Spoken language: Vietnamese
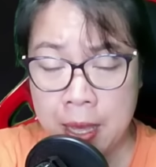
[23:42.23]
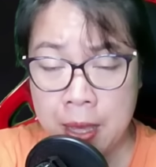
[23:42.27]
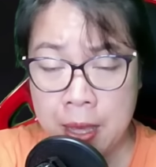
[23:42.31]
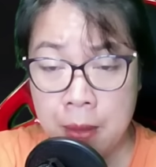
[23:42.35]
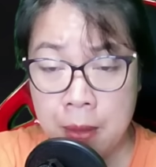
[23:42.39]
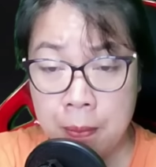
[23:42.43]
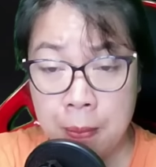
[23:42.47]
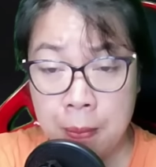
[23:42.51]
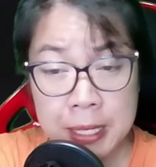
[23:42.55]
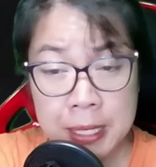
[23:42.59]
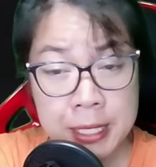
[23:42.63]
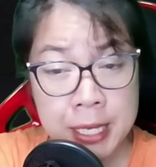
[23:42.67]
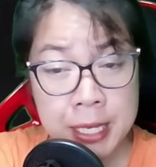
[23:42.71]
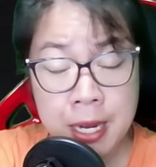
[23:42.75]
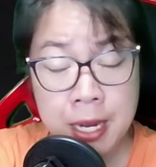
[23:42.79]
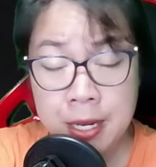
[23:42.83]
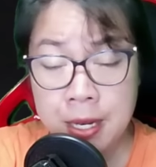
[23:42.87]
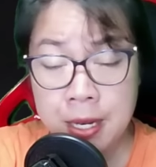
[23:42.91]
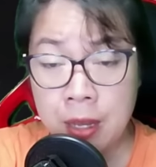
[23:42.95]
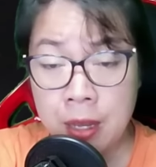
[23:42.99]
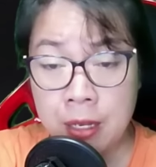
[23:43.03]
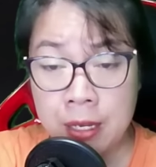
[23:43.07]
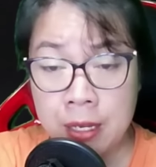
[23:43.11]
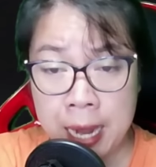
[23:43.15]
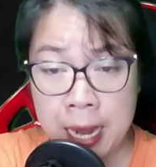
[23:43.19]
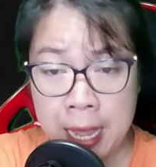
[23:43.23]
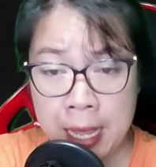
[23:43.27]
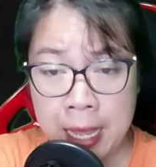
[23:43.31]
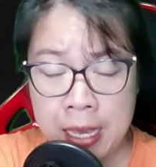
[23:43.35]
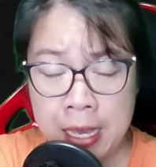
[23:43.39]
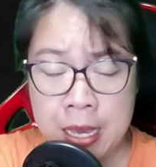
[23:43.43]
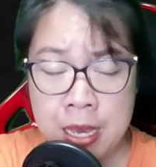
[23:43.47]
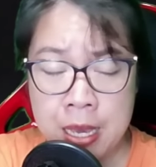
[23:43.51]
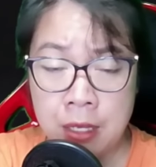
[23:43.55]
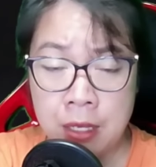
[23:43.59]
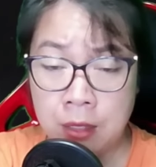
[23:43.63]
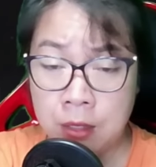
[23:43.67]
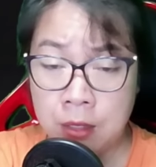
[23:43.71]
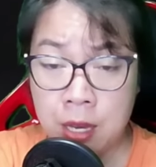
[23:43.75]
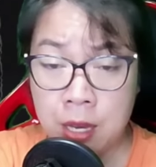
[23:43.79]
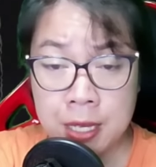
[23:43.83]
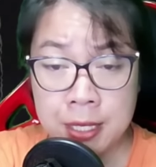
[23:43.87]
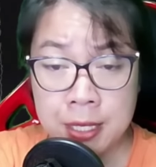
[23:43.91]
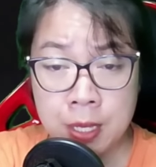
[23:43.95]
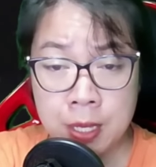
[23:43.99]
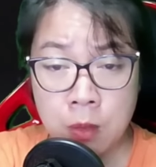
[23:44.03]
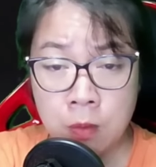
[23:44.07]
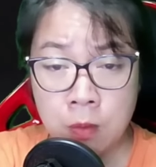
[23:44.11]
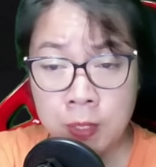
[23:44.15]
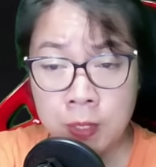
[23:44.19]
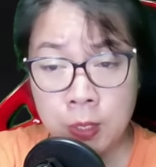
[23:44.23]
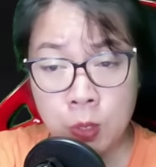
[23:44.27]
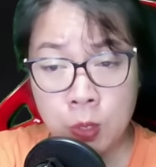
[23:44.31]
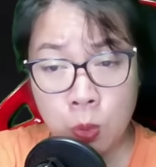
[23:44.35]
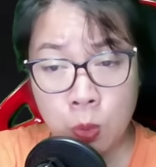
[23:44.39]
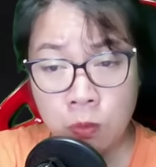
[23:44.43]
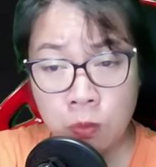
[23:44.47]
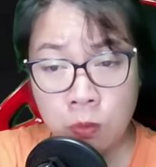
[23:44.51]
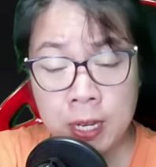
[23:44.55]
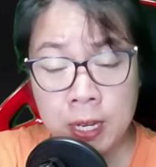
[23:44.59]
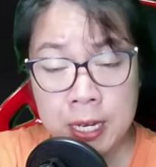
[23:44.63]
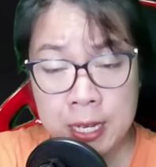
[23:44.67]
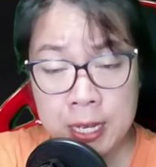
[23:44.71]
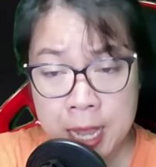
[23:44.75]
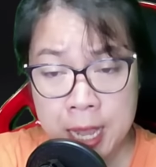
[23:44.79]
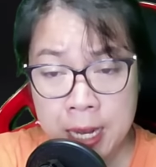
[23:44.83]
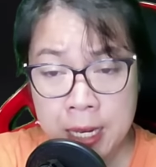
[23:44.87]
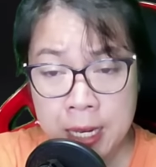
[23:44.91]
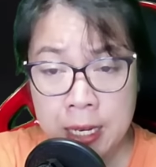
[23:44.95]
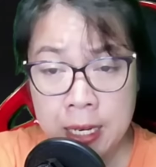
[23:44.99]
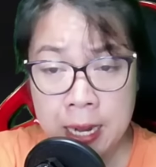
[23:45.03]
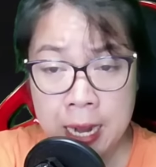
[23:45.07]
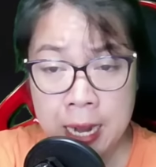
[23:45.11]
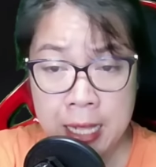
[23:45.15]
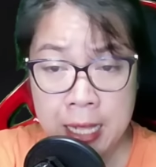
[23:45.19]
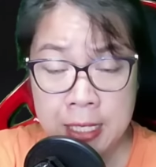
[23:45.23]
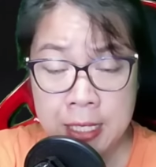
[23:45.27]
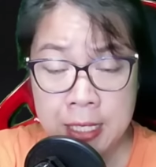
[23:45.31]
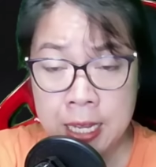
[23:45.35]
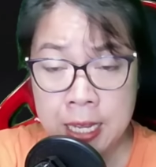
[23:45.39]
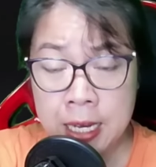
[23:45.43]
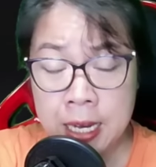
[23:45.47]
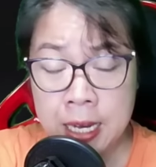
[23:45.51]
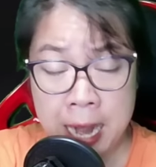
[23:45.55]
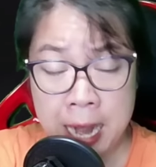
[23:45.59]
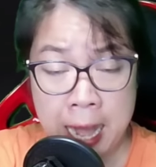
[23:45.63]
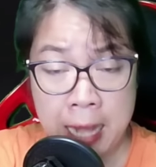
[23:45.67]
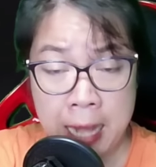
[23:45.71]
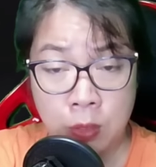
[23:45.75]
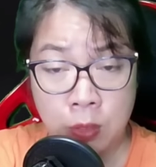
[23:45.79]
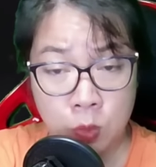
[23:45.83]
Mà trên đời này, người giống với Thuộc Vân nhất lại chính là